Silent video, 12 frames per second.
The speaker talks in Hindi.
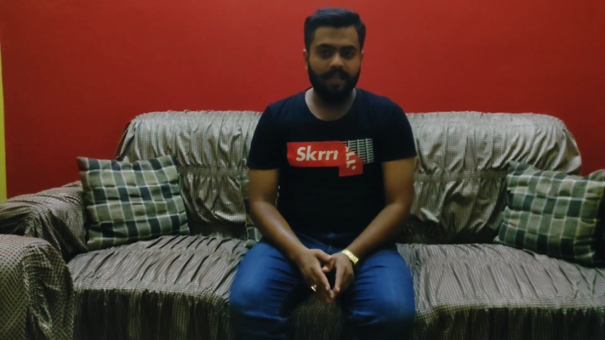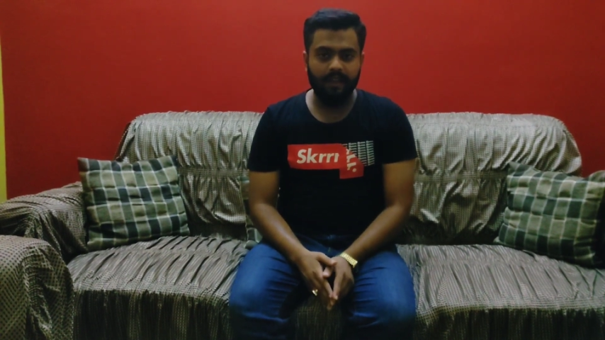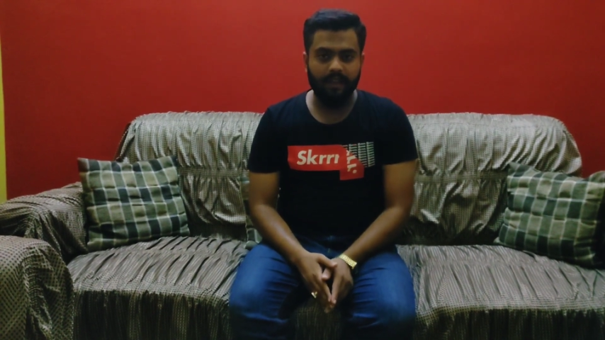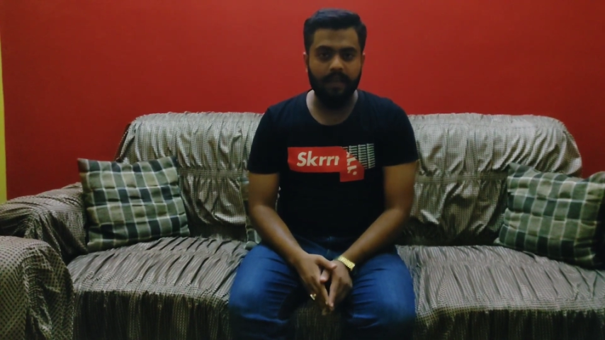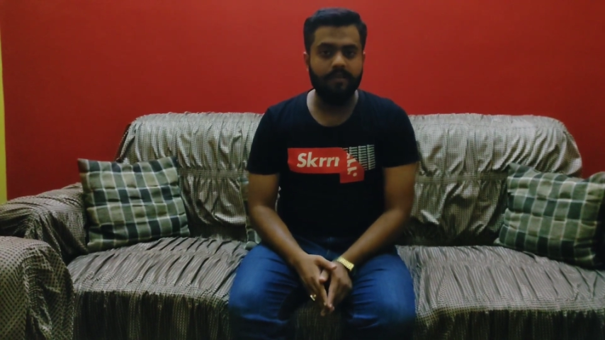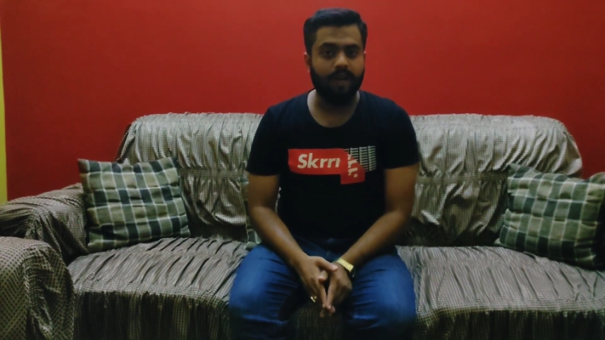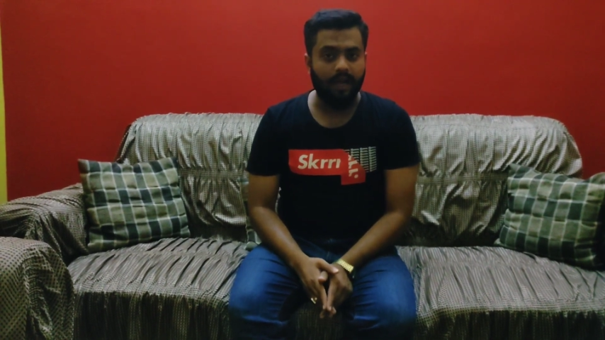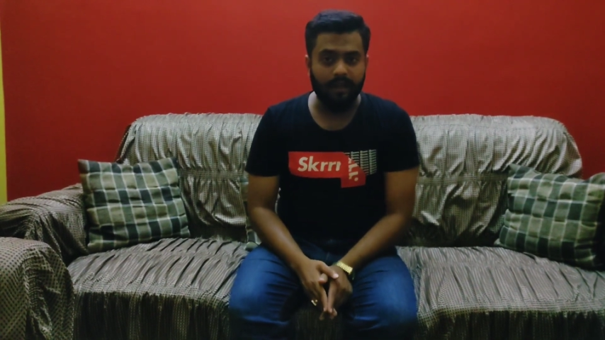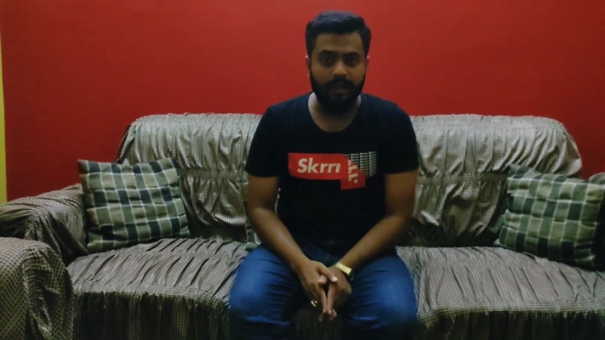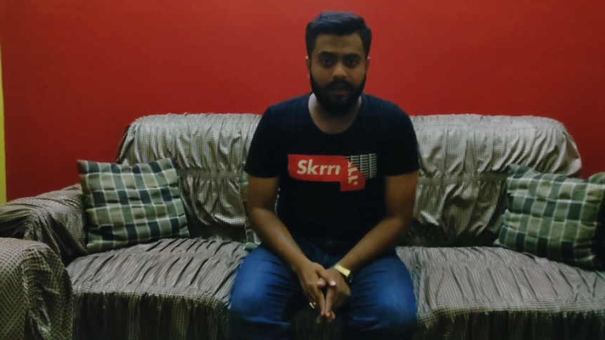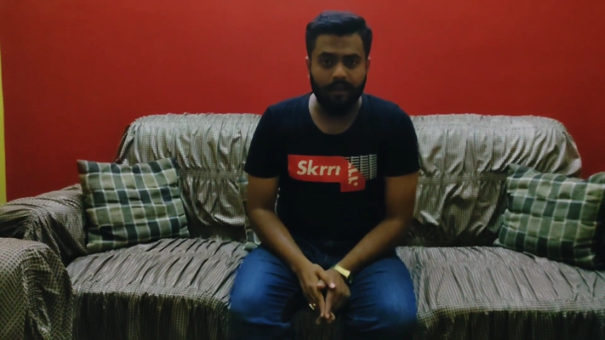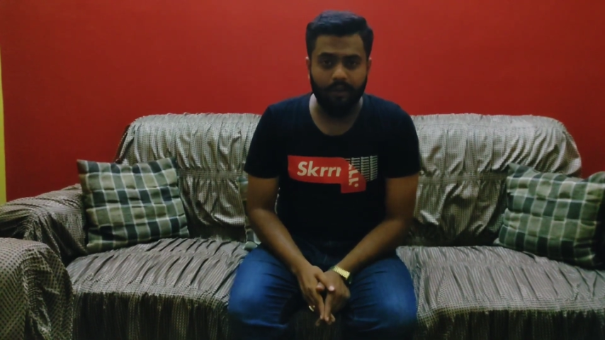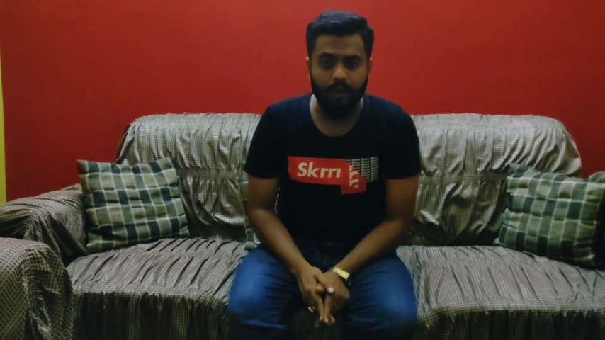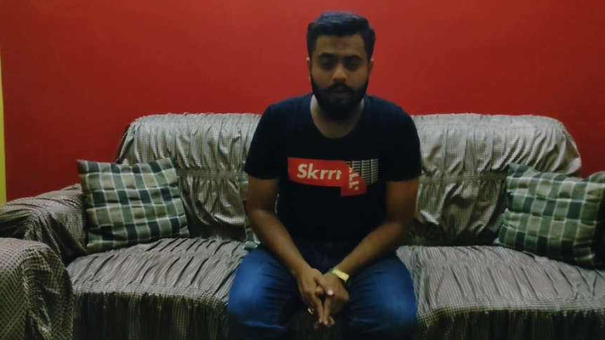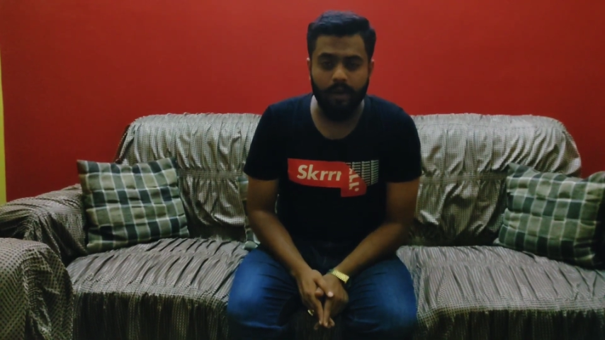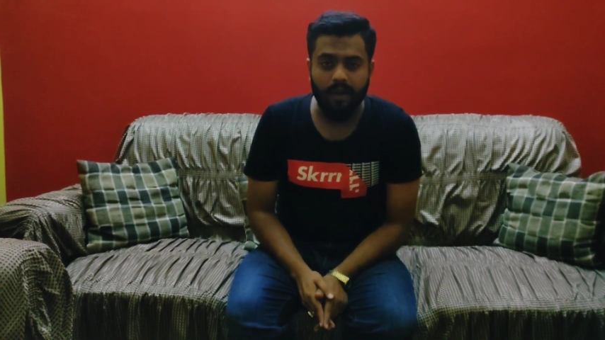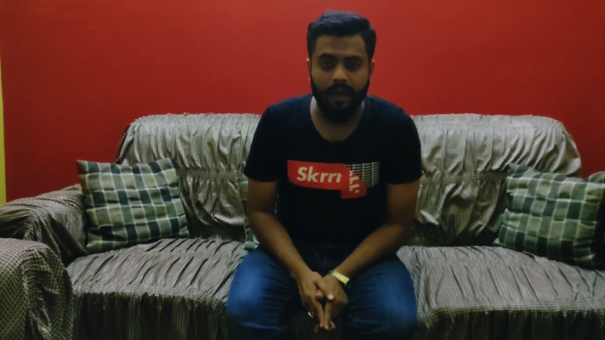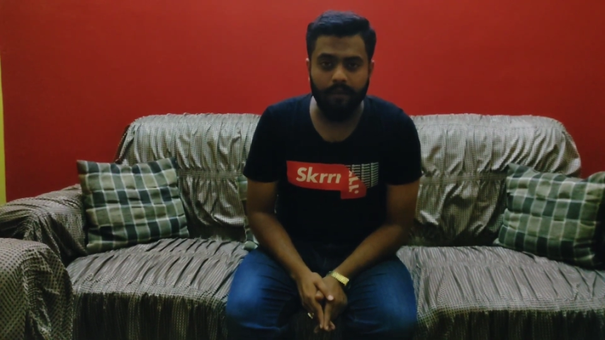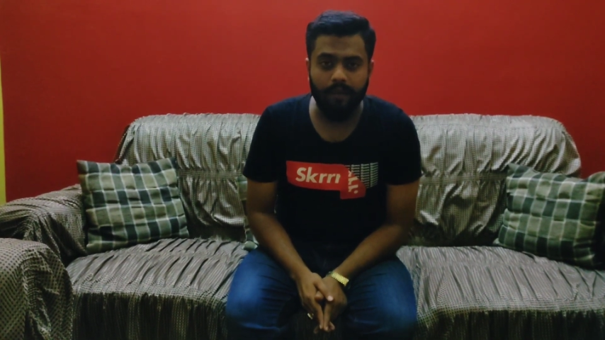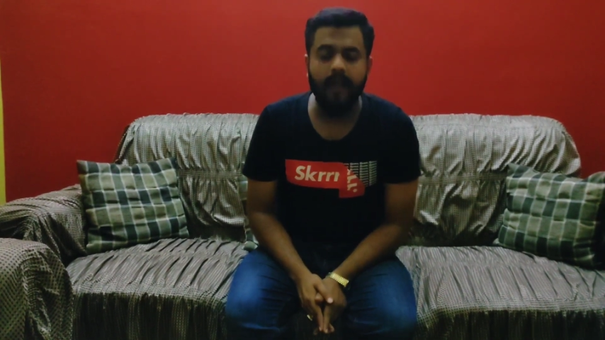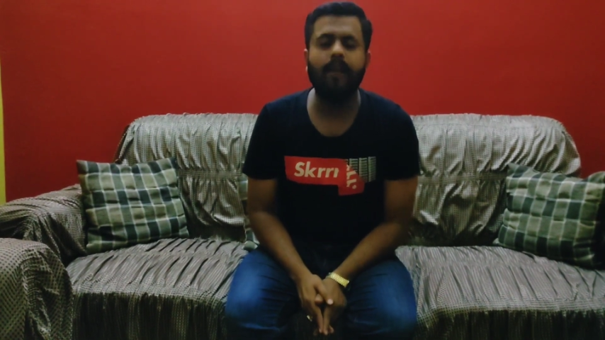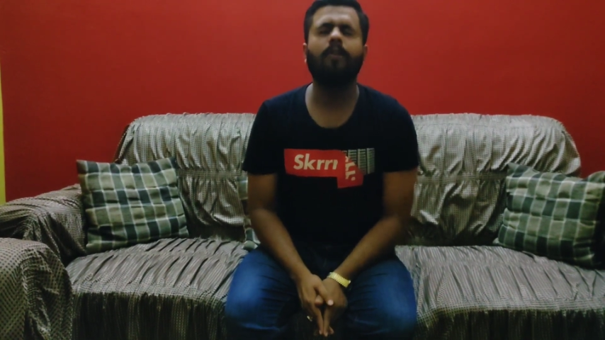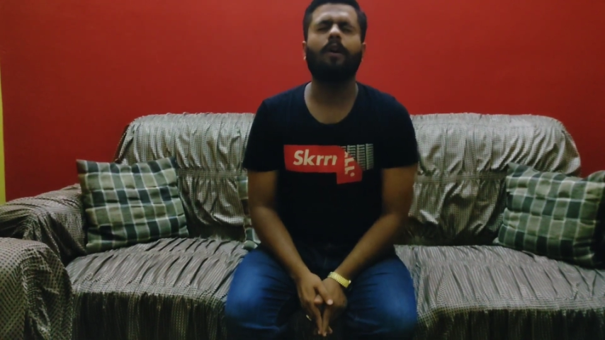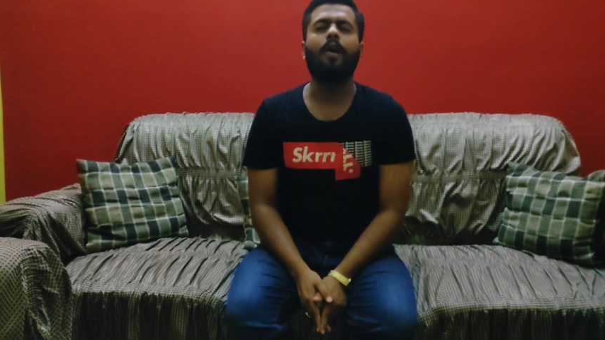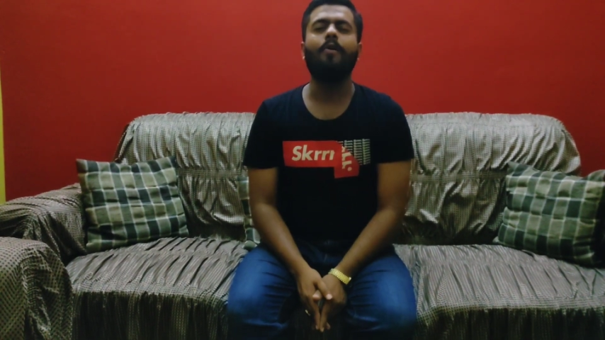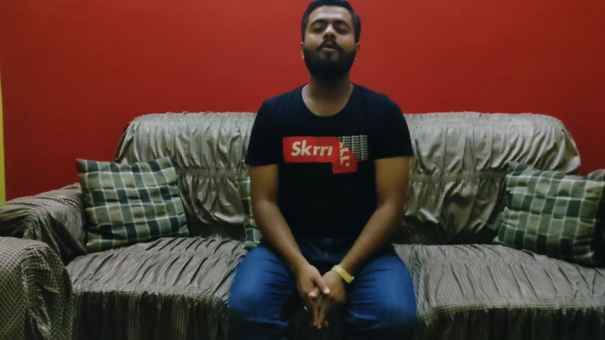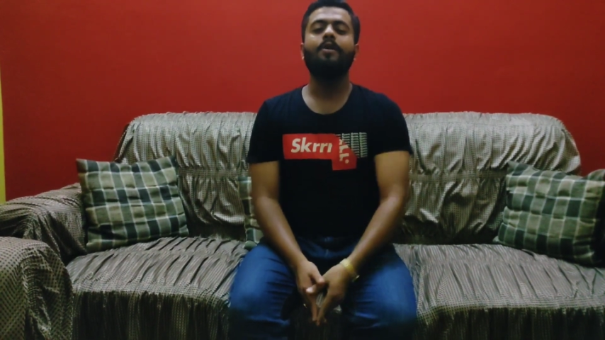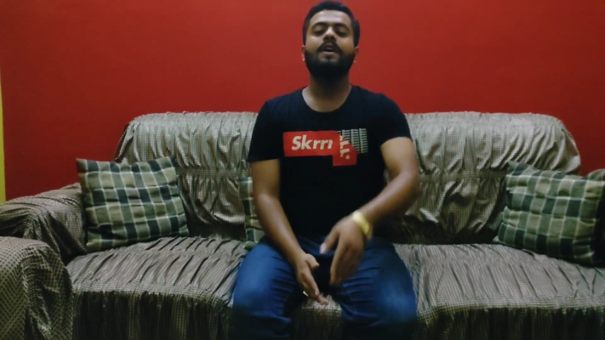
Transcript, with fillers: चलते हैं स्टार्ट करते हैं वीडियो बिना टाइम रहेगा तो आओ